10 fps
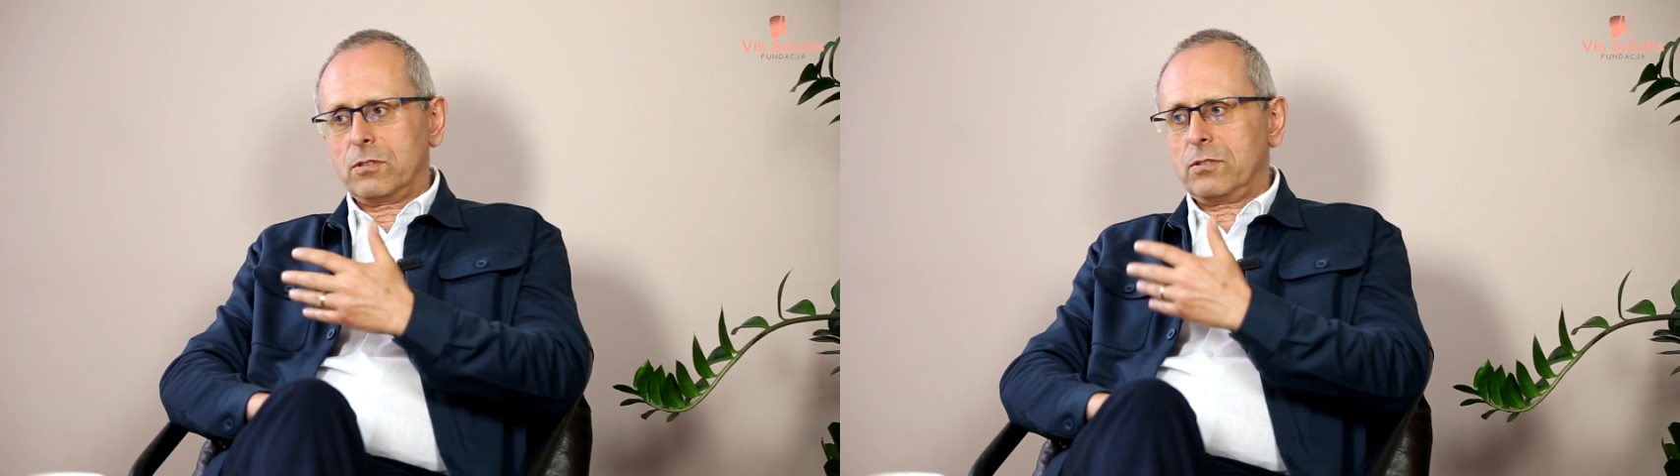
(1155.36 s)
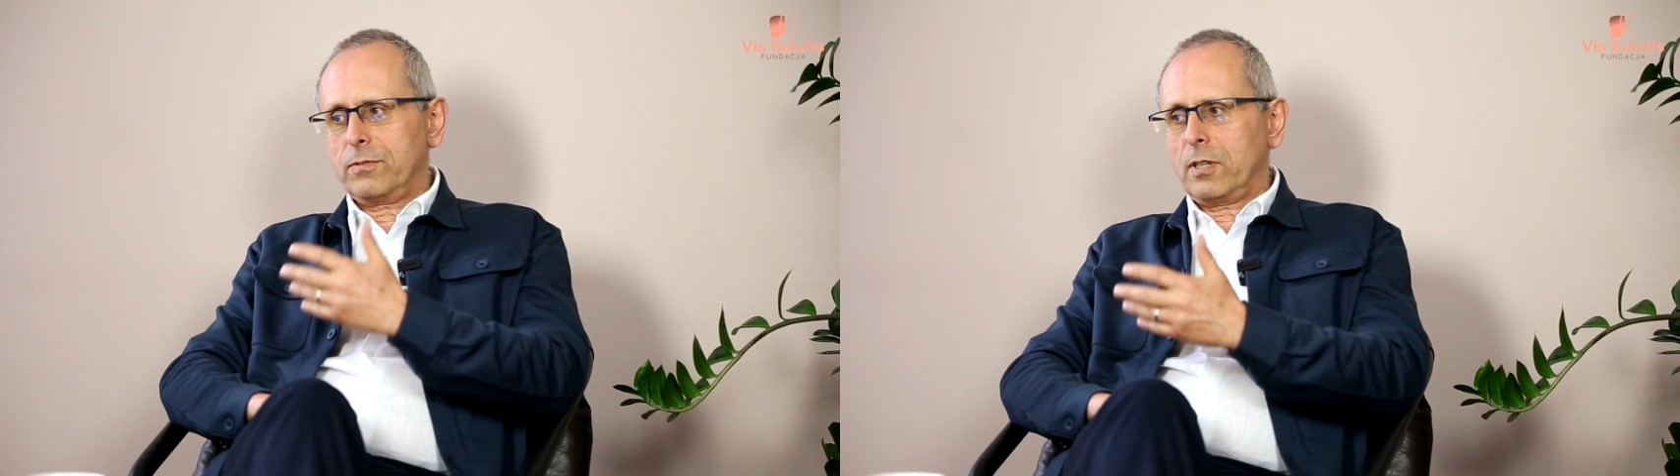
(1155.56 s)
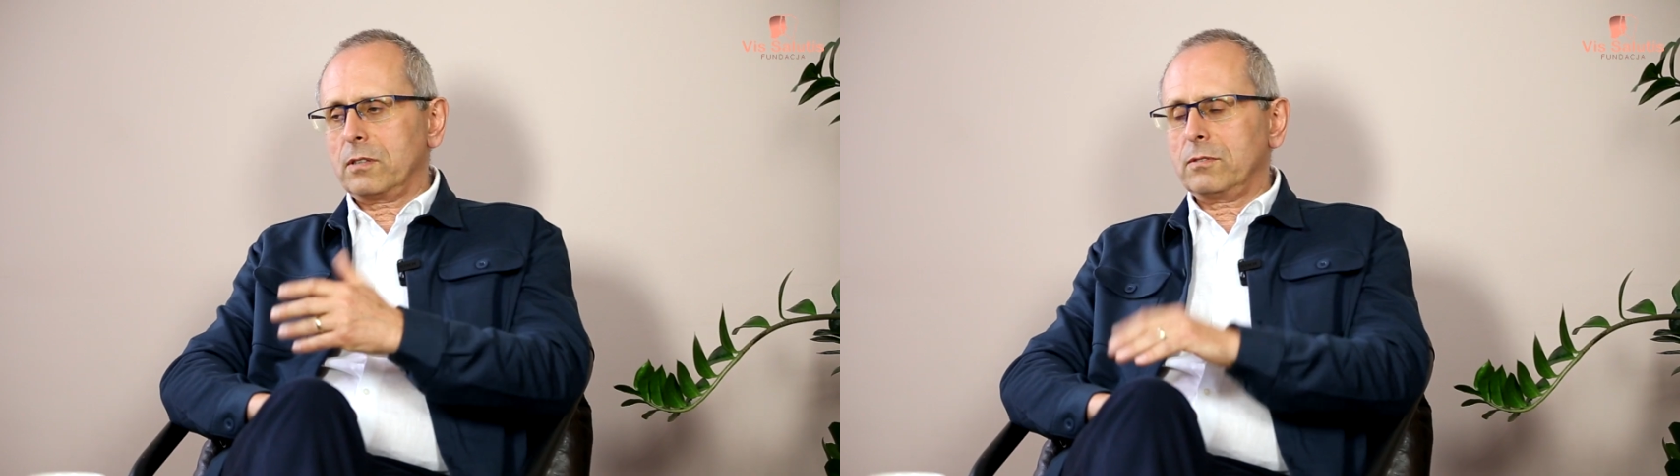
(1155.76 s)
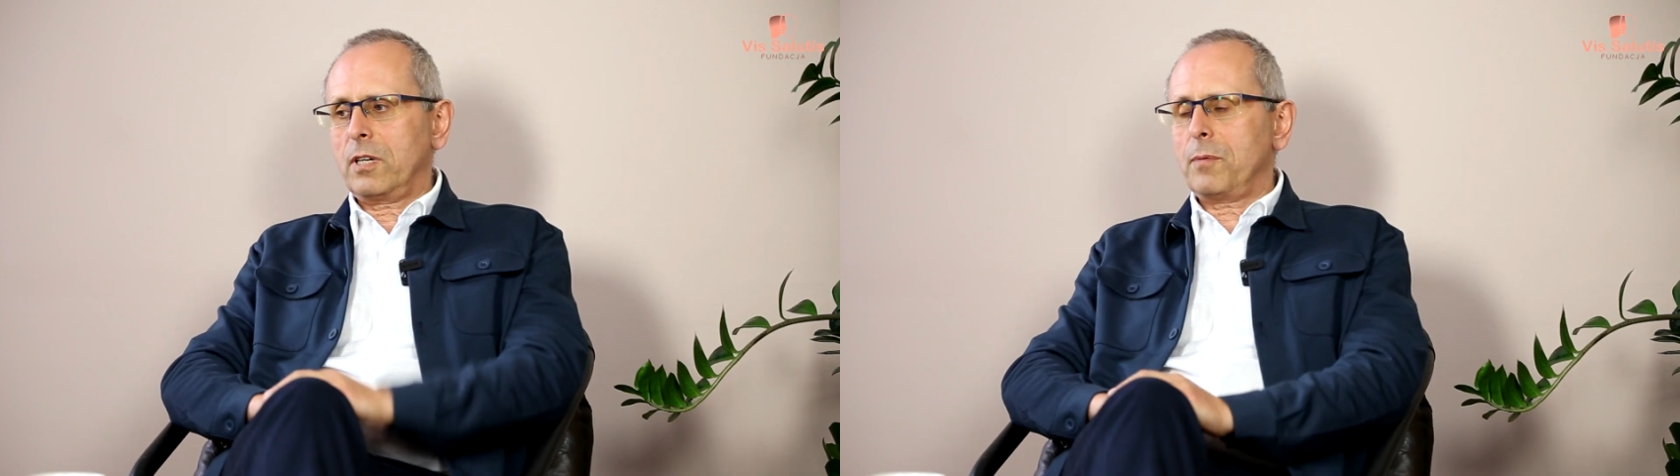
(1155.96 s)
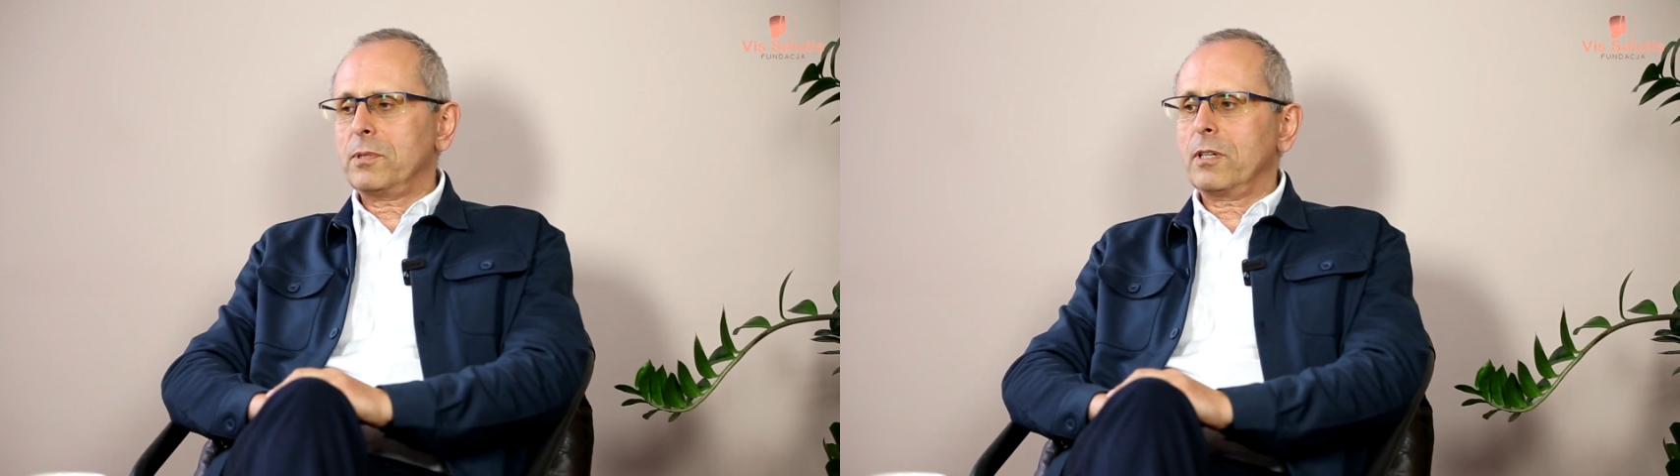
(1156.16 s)
też w tak,
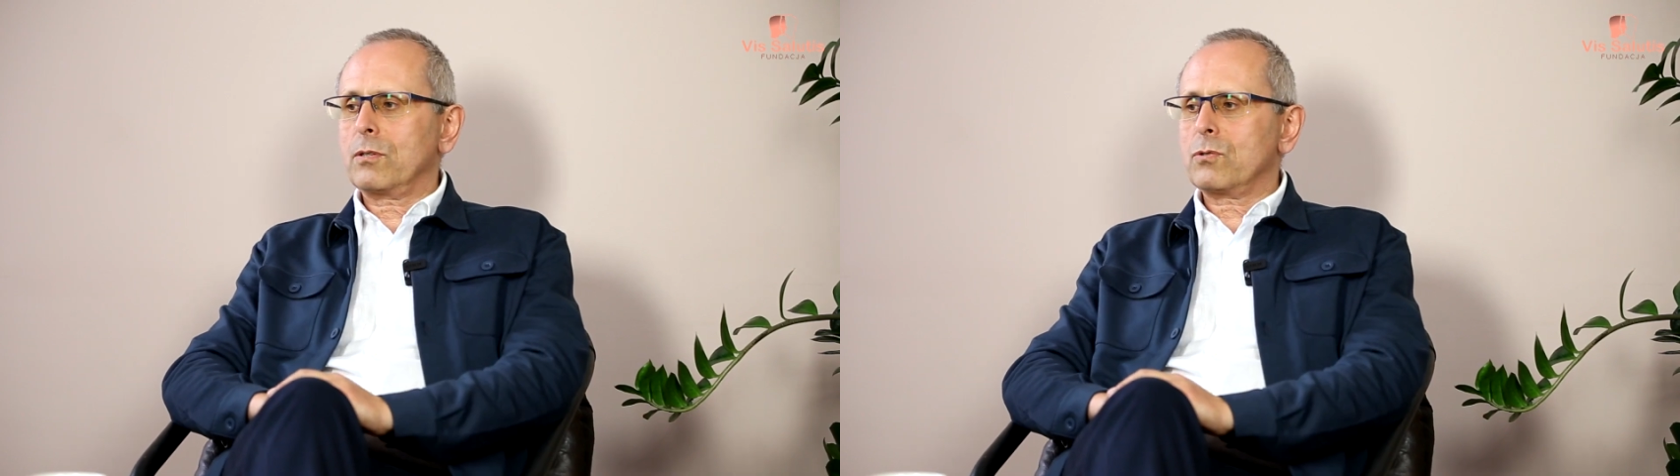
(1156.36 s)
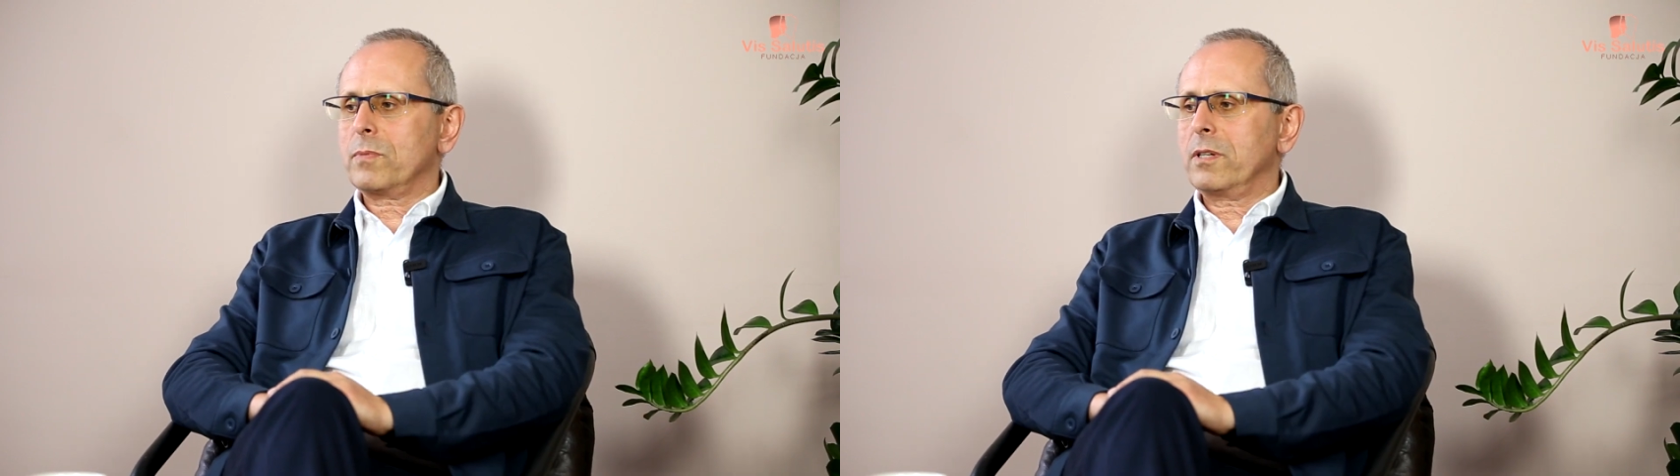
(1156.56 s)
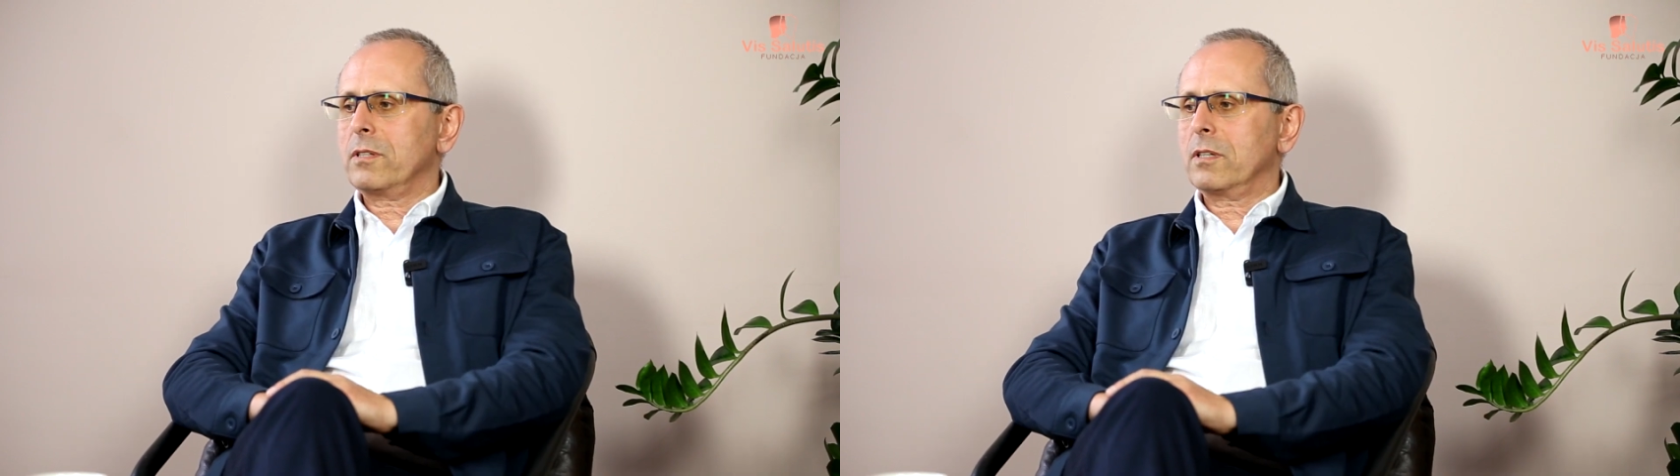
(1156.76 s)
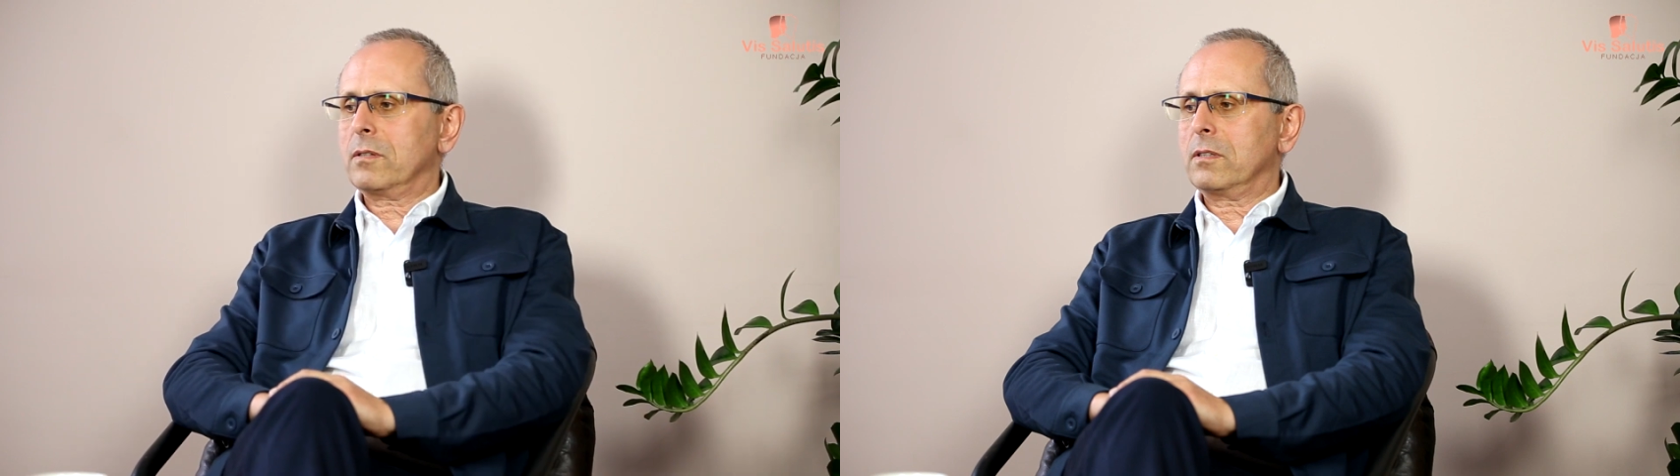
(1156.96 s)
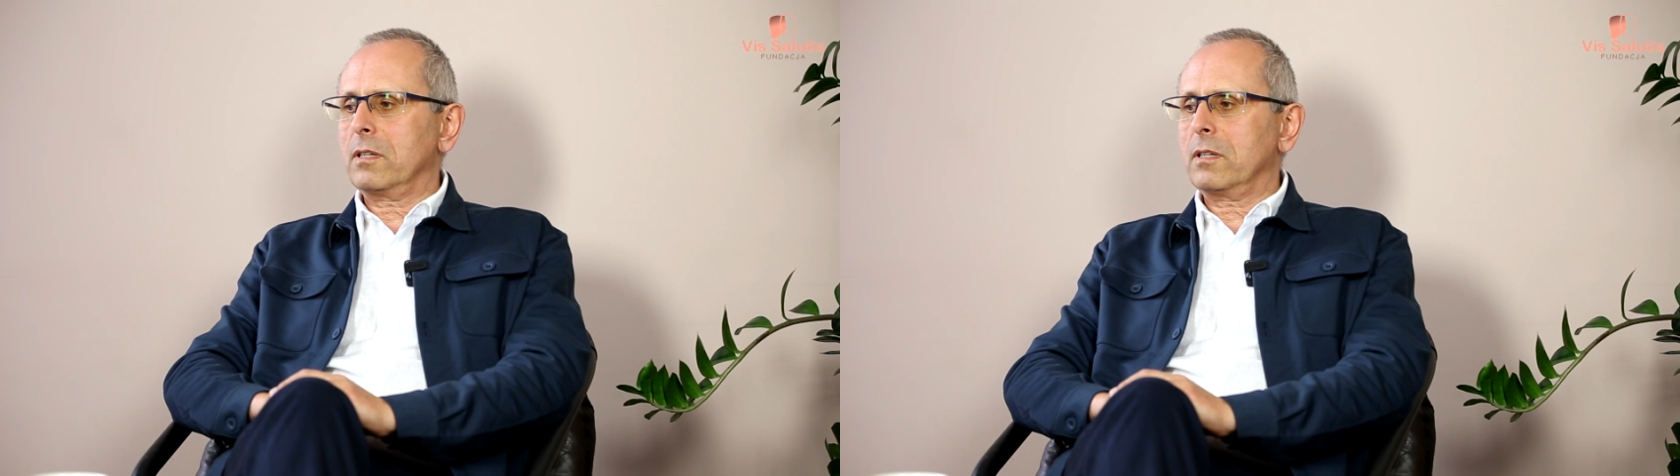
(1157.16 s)
terapii tak rozumianej, jak,